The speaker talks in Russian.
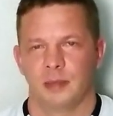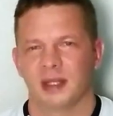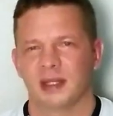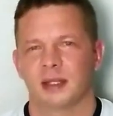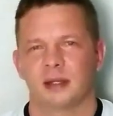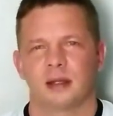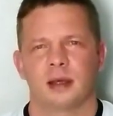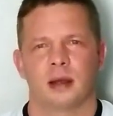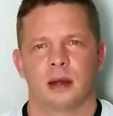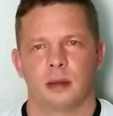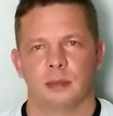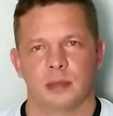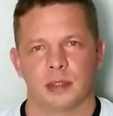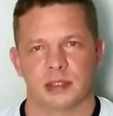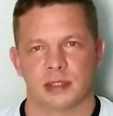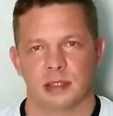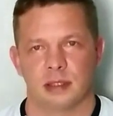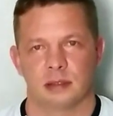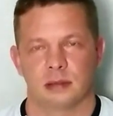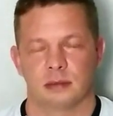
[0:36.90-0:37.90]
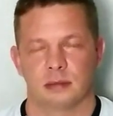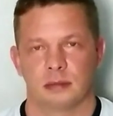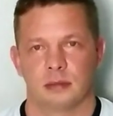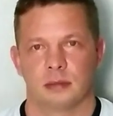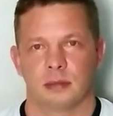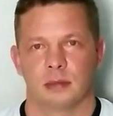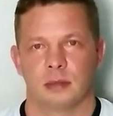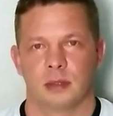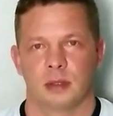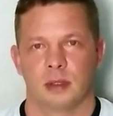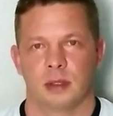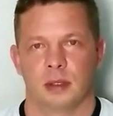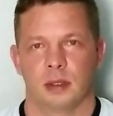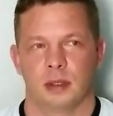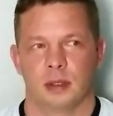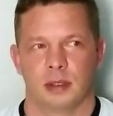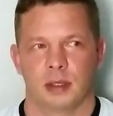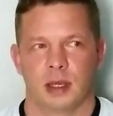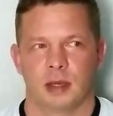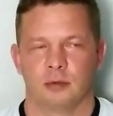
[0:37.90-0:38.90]
метод коромысла.
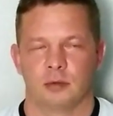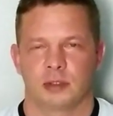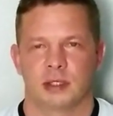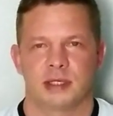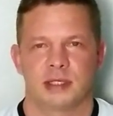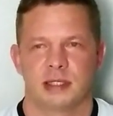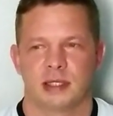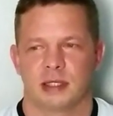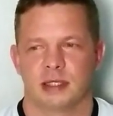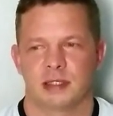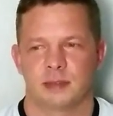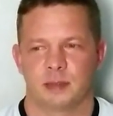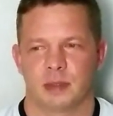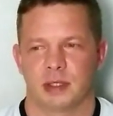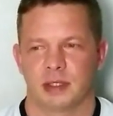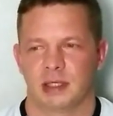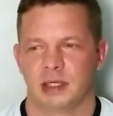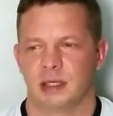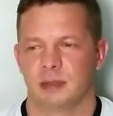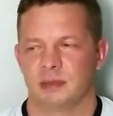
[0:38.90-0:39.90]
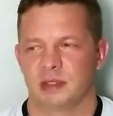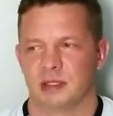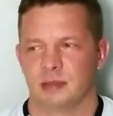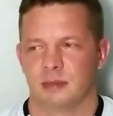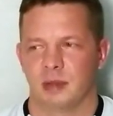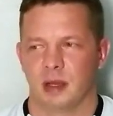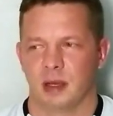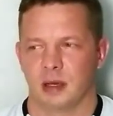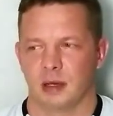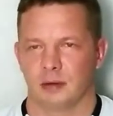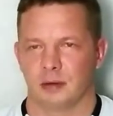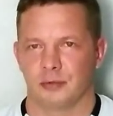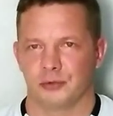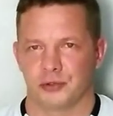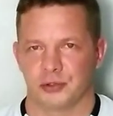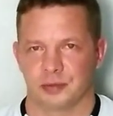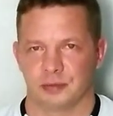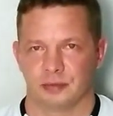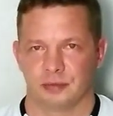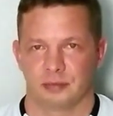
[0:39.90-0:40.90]
Кого-то сделать плохим, себя
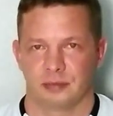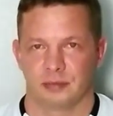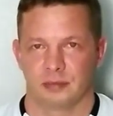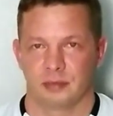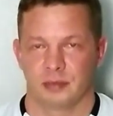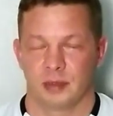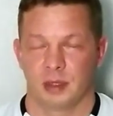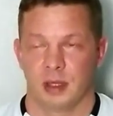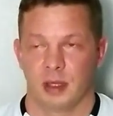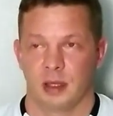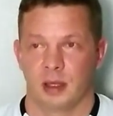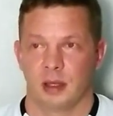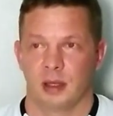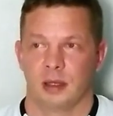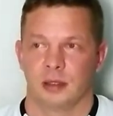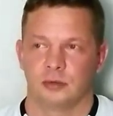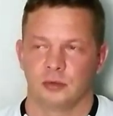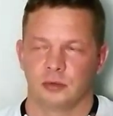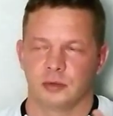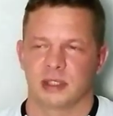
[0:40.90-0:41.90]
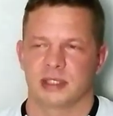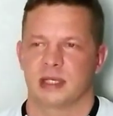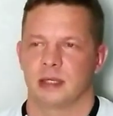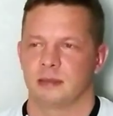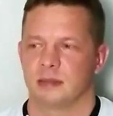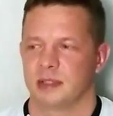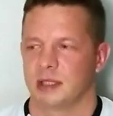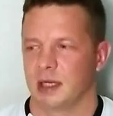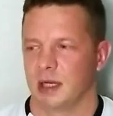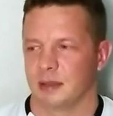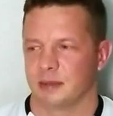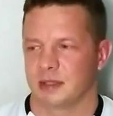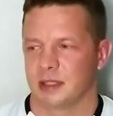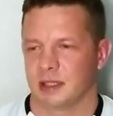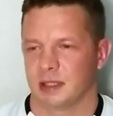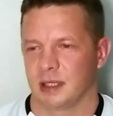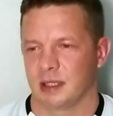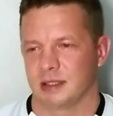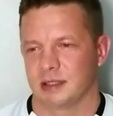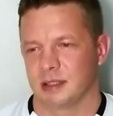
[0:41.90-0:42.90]
хорошим. Но на самом деле
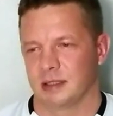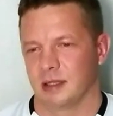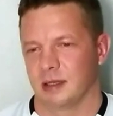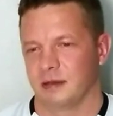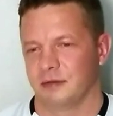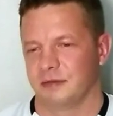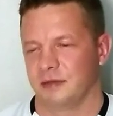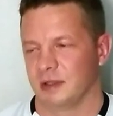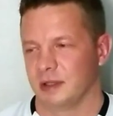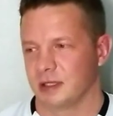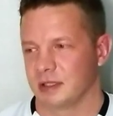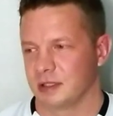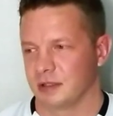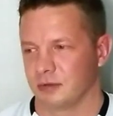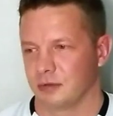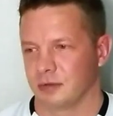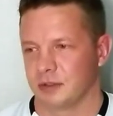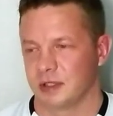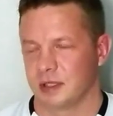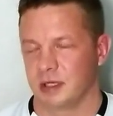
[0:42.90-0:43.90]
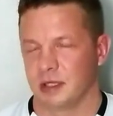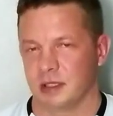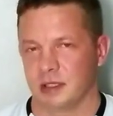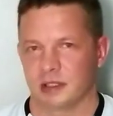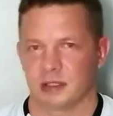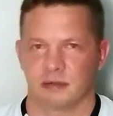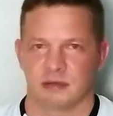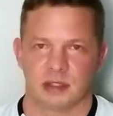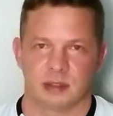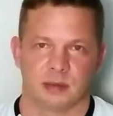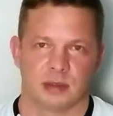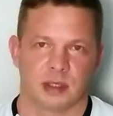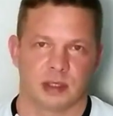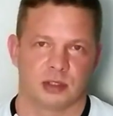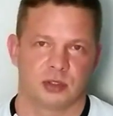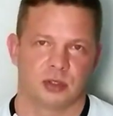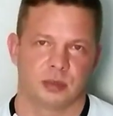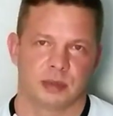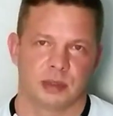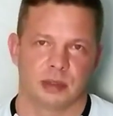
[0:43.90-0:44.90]
обстоят дела в фитнес-индустрии не совсем
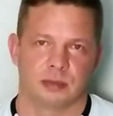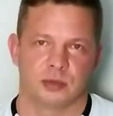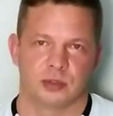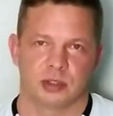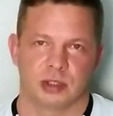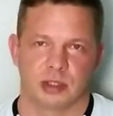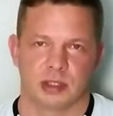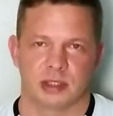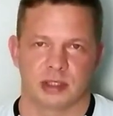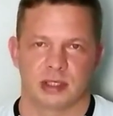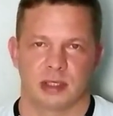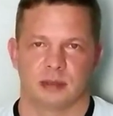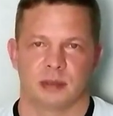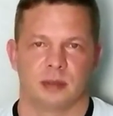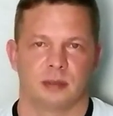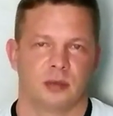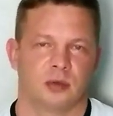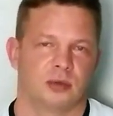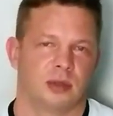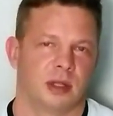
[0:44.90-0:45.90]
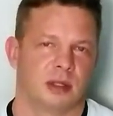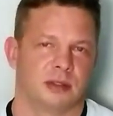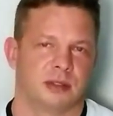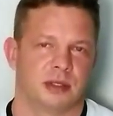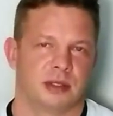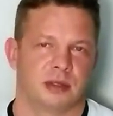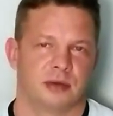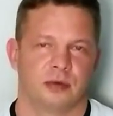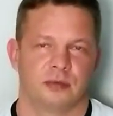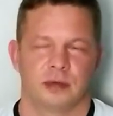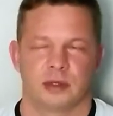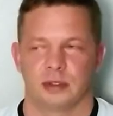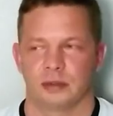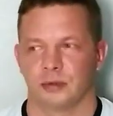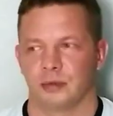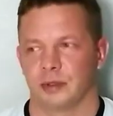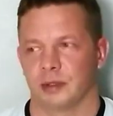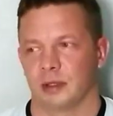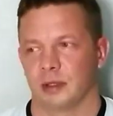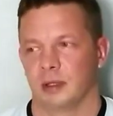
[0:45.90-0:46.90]
хорошо, потому что я сам наблюдал тренеров,
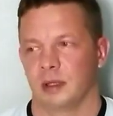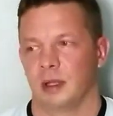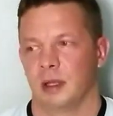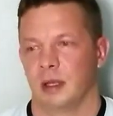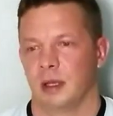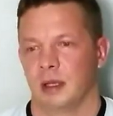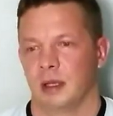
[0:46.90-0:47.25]
которые